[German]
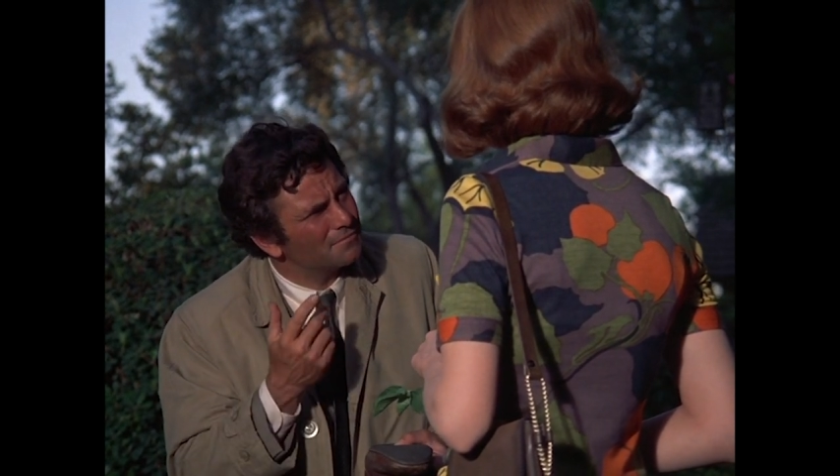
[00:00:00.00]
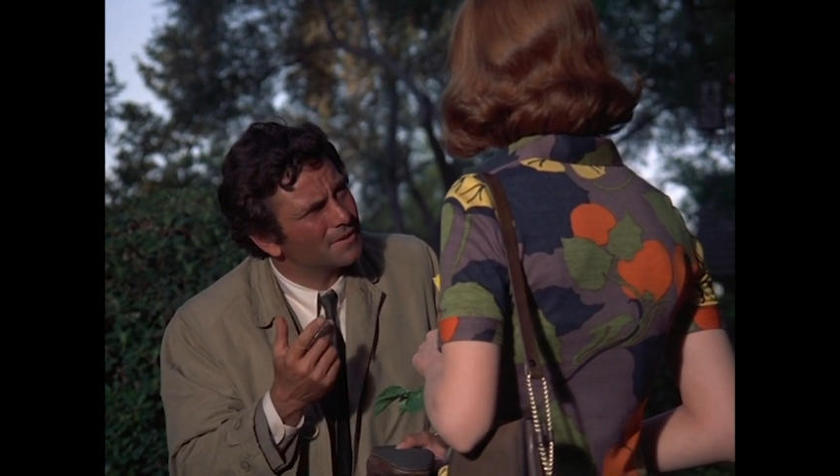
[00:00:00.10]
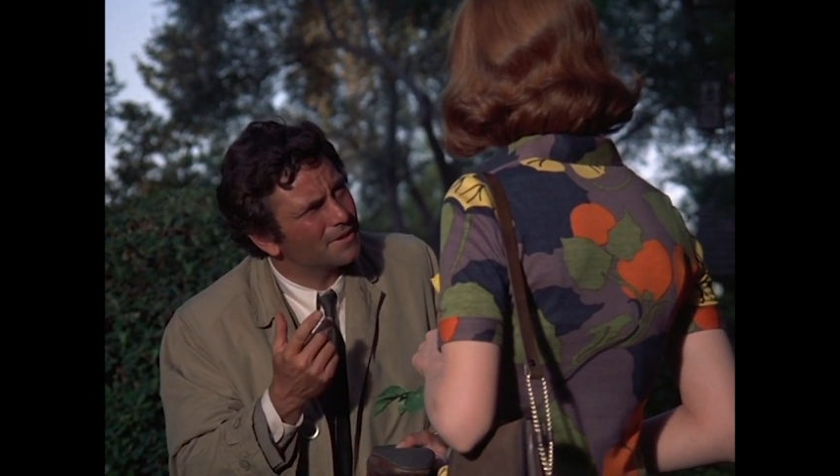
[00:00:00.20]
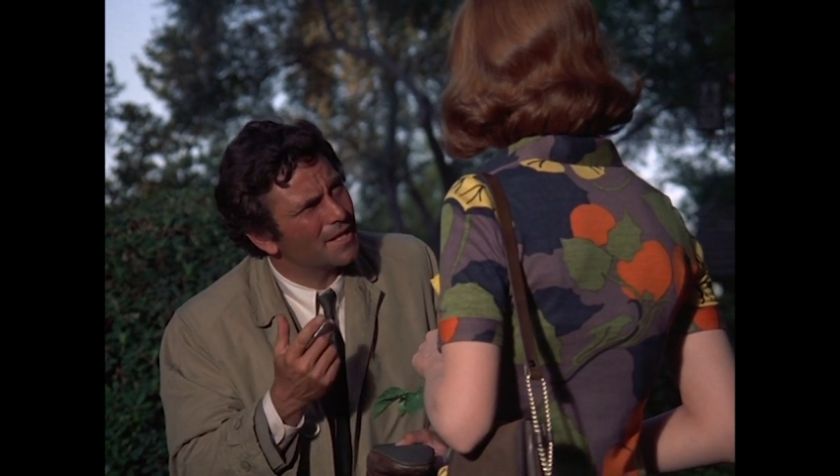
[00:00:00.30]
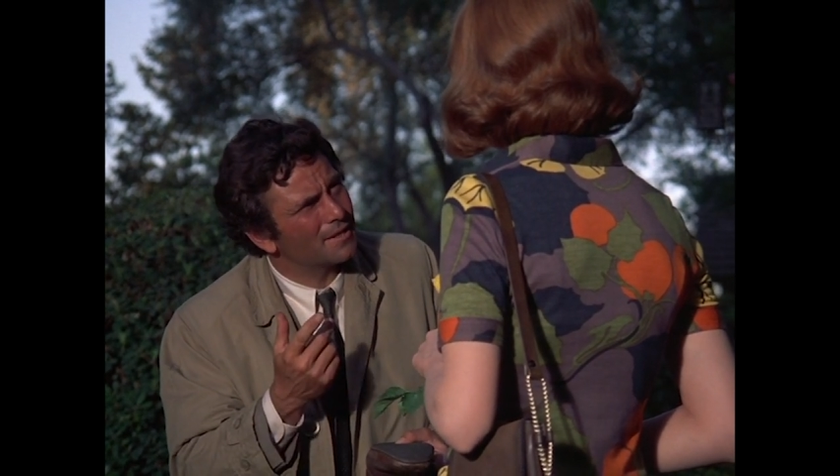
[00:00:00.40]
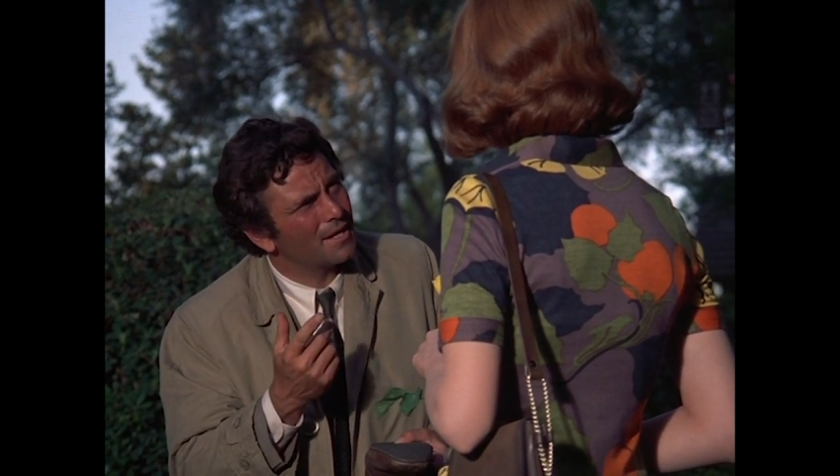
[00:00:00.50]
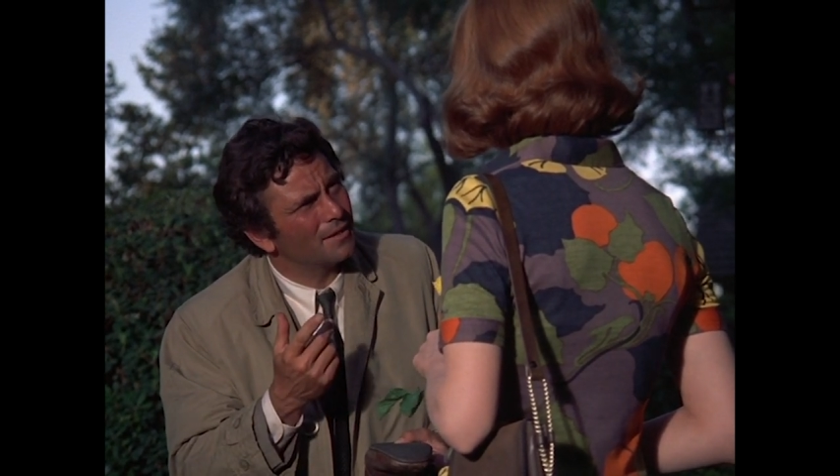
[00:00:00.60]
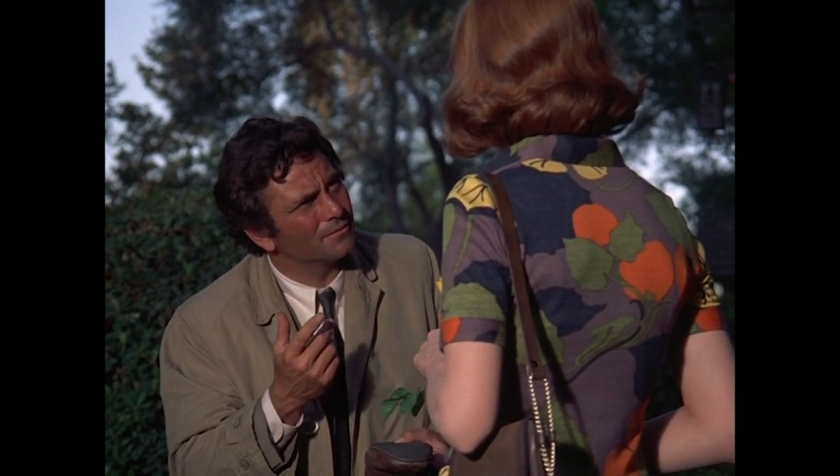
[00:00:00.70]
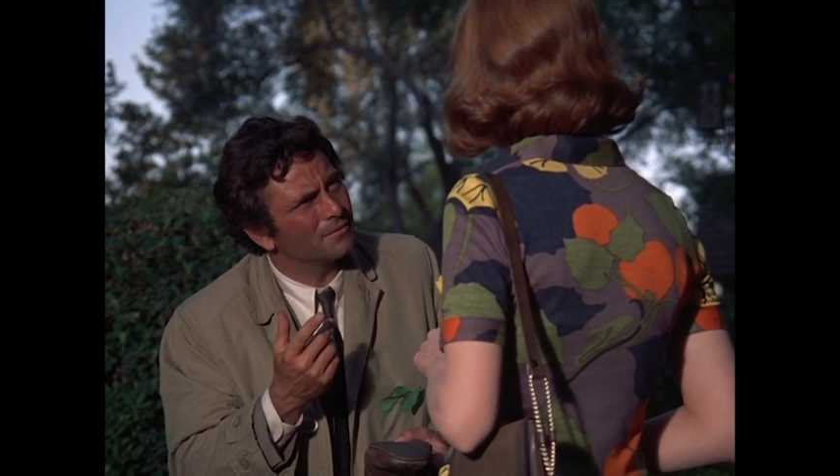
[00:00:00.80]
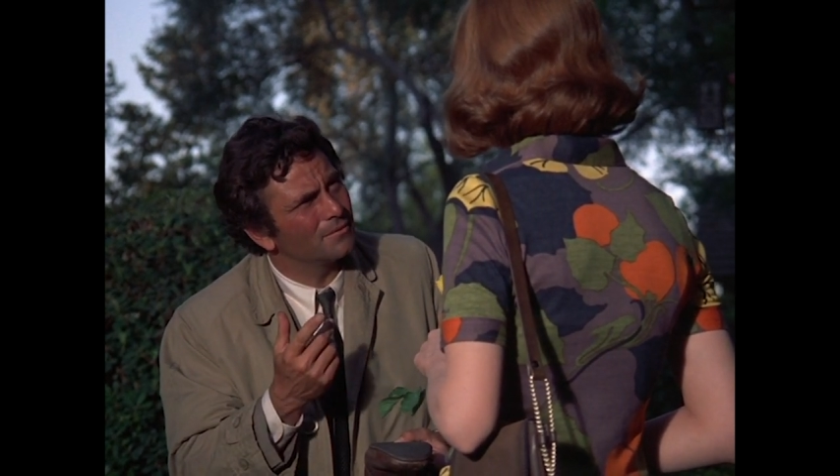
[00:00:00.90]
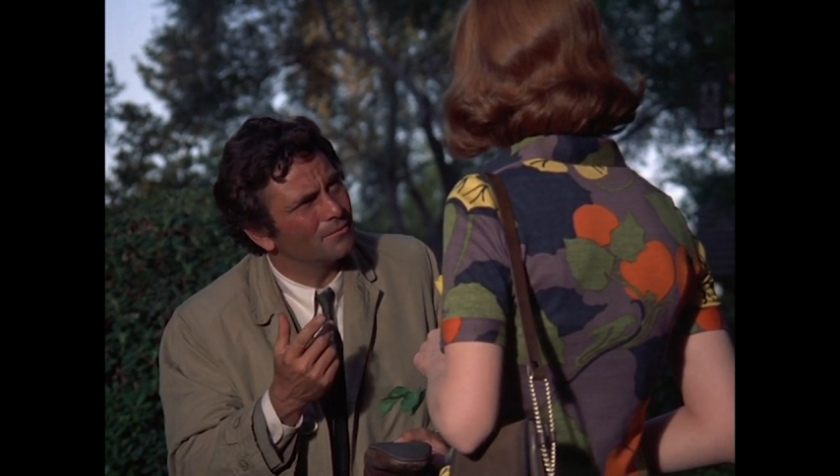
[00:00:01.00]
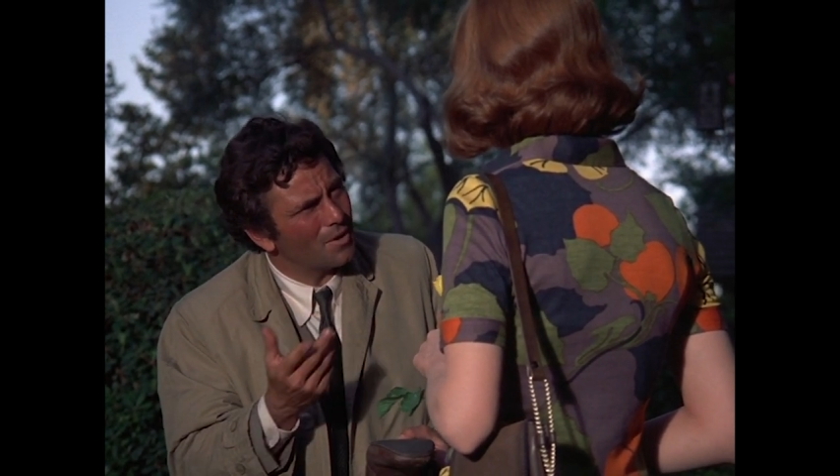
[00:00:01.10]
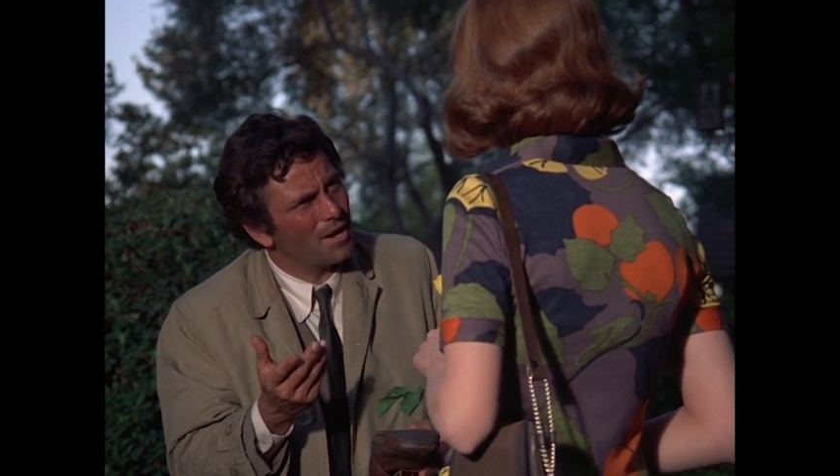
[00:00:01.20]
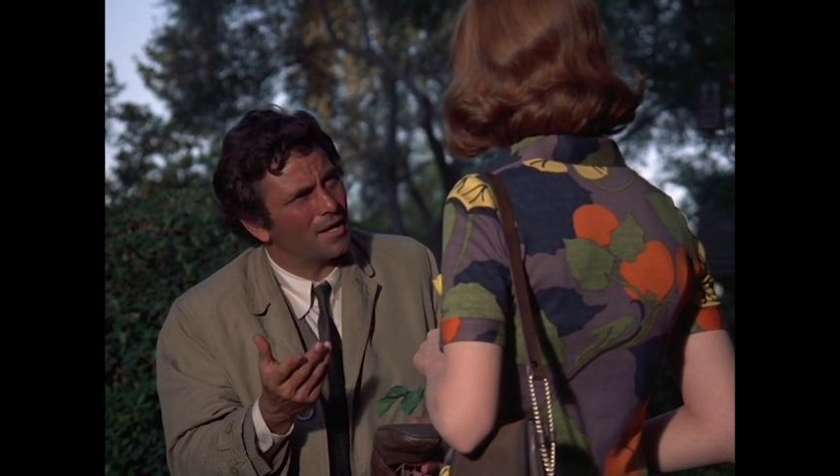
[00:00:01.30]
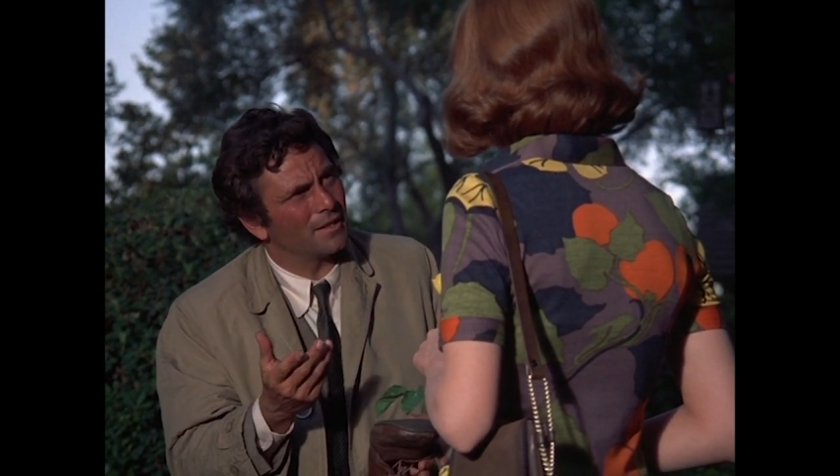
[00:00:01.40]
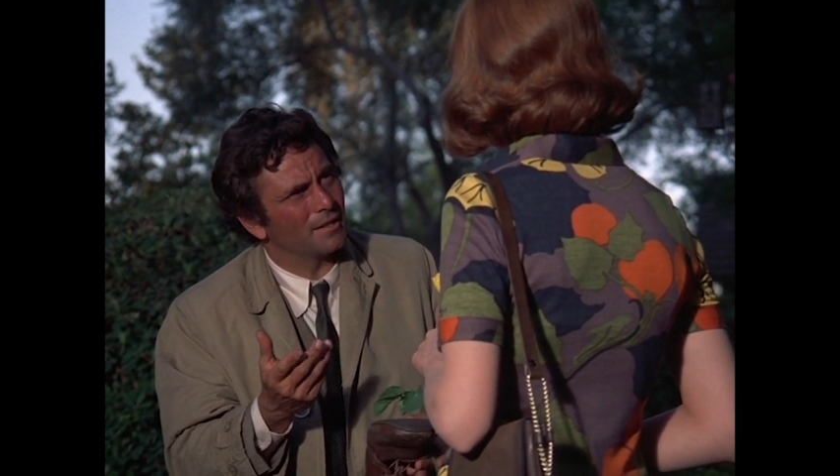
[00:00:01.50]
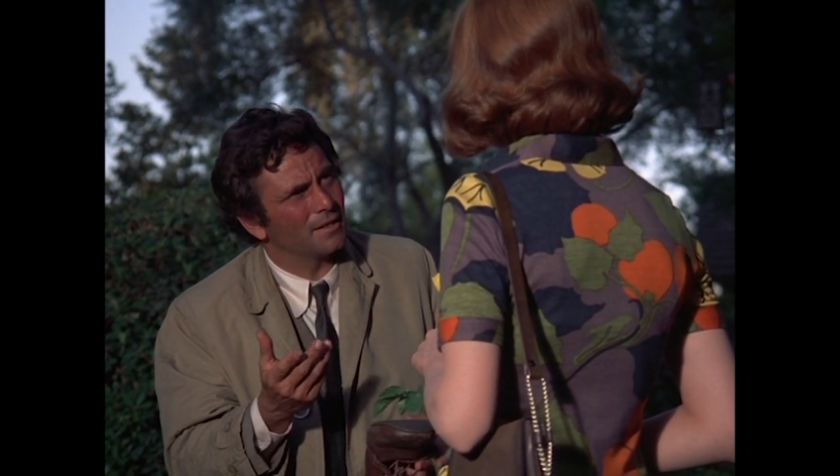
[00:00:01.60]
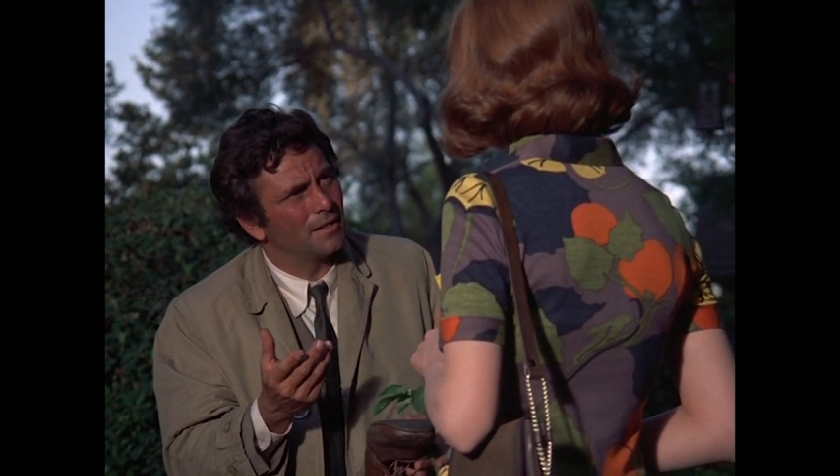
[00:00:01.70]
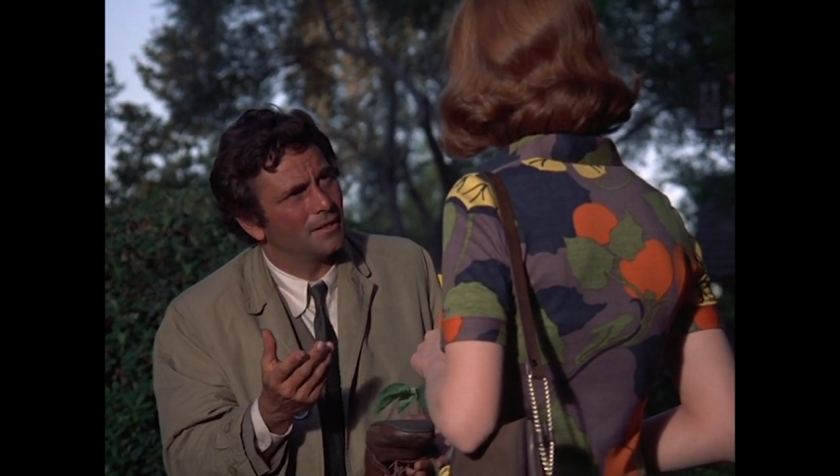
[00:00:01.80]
wie ich mir das erklären soll. Verstehen Sie?